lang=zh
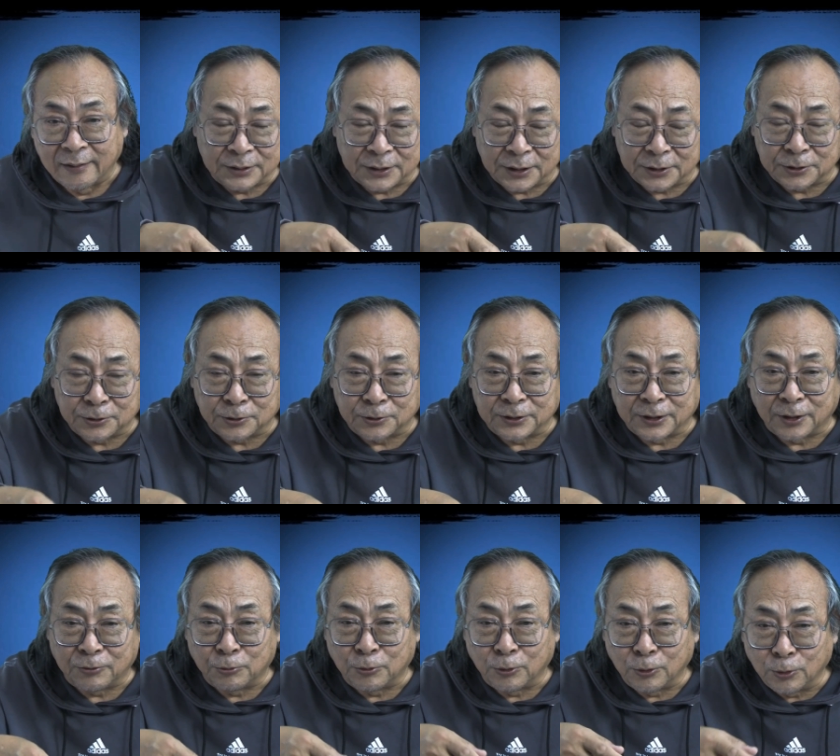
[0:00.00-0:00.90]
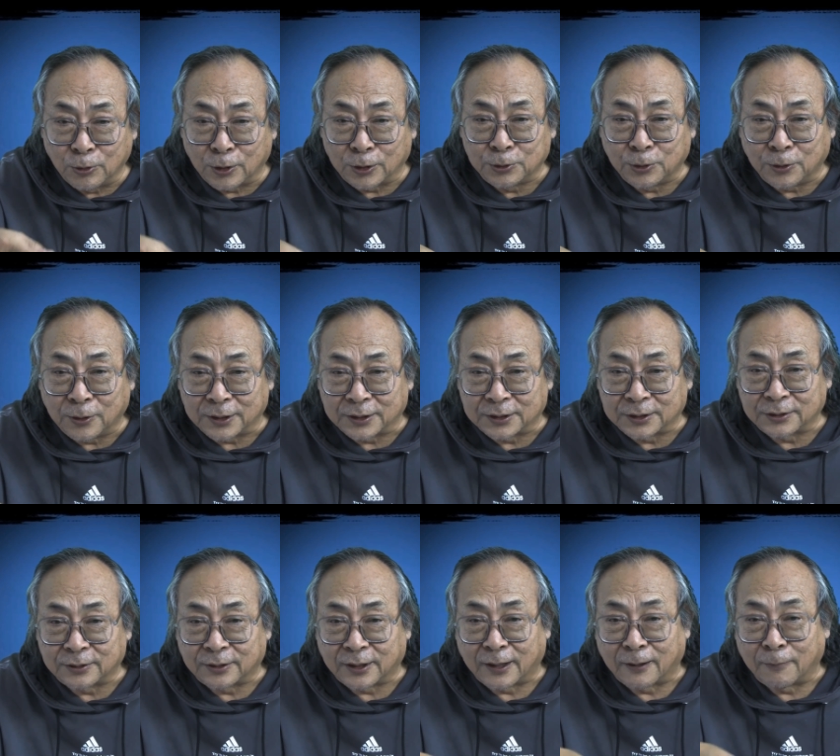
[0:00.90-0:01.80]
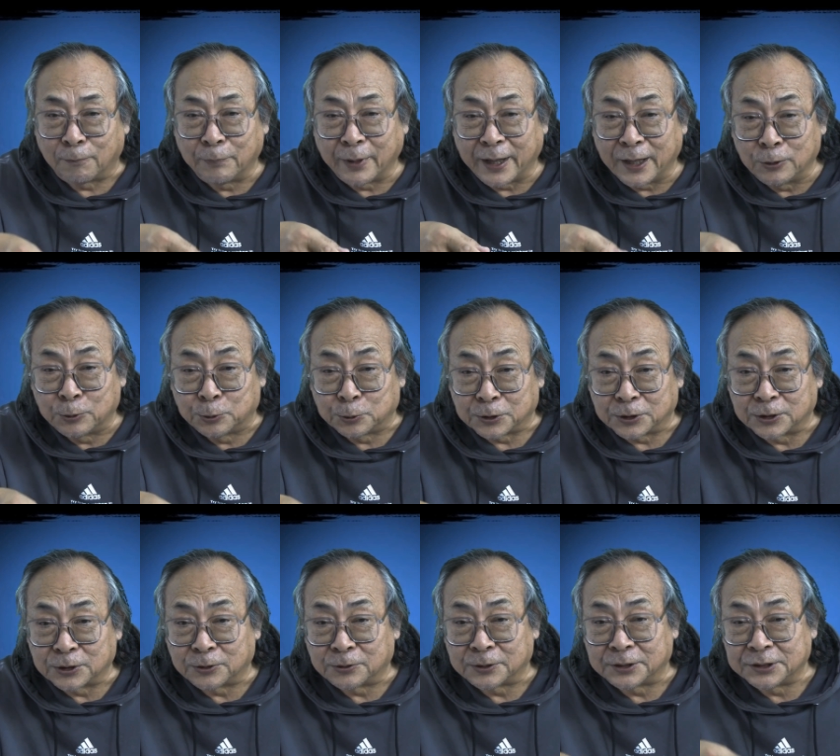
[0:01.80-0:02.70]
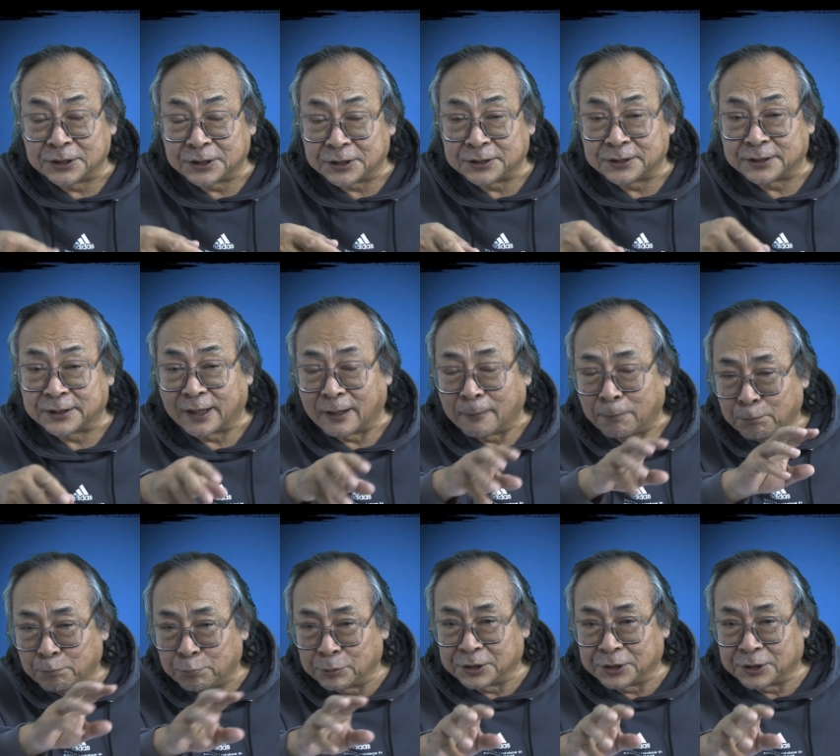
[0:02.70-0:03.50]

英雄人物落拓的时候啊，悲苦的时候的情景啊，